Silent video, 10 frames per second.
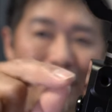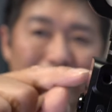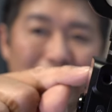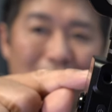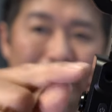
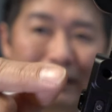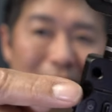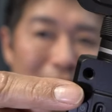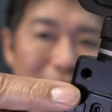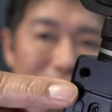穴
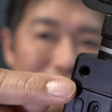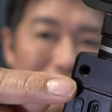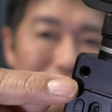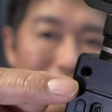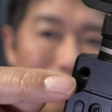がつい
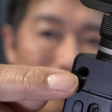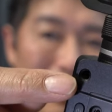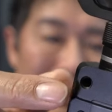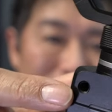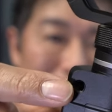てるんで、ここへ
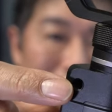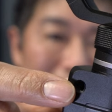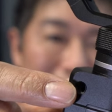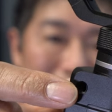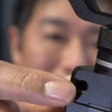
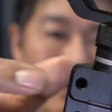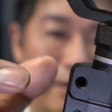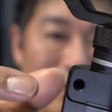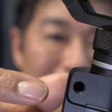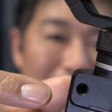アクセサリーでね、
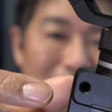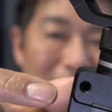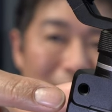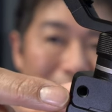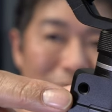えー、
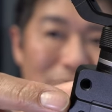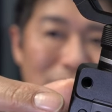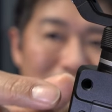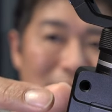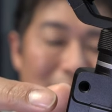何かを
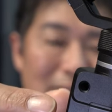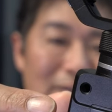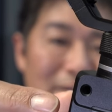つけたり